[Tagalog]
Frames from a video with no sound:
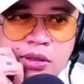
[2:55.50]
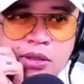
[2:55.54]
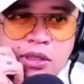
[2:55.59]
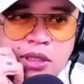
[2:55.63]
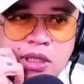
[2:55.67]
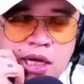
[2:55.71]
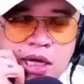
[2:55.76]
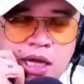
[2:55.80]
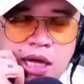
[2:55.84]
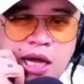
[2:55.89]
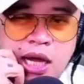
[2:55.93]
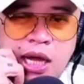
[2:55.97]

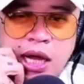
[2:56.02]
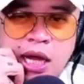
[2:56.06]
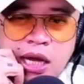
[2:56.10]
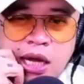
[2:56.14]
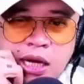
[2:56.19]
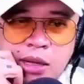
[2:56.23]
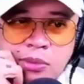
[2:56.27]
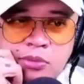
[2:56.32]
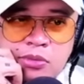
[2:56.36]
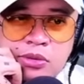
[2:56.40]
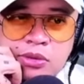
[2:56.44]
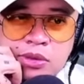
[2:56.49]
Kaya
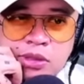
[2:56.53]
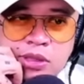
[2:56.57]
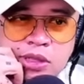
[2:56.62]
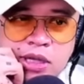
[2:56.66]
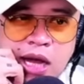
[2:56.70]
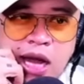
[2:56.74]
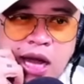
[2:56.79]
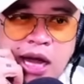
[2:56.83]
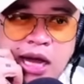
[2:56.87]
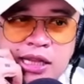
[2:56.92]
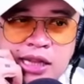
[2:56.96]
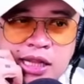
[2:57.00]
alam mong
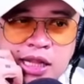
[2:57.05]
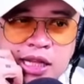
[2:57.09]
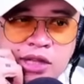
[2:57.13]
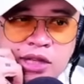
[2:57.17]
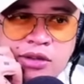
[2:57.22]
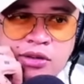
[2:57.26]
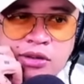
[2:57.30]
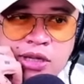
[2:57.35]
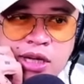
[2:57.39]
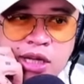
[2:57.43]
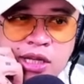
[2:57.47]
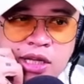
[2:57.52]
acting
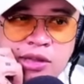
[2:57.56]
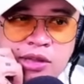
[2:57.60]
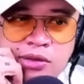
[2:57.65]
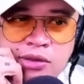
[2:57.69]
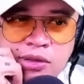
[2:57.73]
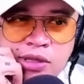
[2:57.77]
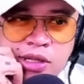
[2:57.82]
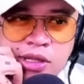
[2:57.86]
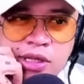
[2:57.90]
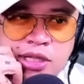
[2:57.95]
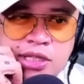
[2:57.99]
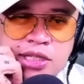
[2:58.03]
yung ganito
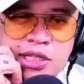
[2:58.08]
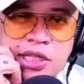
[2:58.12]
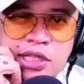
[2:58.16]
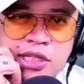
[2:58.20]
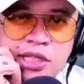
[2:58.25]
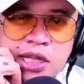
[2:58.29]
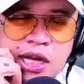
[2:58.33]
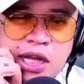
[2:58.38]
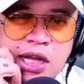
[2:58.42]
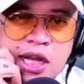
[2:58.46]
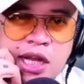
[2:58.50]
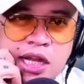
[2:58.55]
eh. Kasi
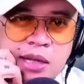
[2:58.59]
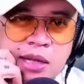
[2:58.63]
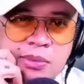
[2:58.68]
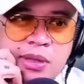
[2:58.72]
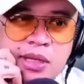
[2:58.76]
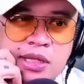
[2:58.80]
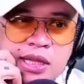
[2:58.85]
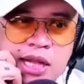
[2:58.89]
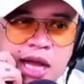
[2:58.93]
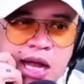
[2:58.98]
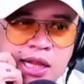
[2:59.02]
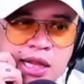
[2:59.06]
talaga
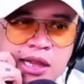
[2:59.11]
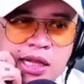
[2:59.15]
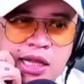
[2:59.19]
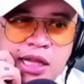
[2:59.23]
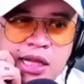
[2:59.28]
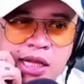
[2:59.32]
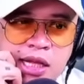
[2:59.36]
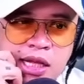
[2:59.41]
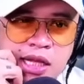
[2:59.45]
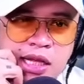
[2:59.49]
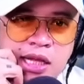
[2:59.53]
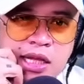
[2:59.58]
namang
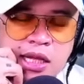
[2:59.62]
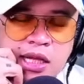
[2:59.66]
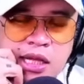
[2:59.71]
dati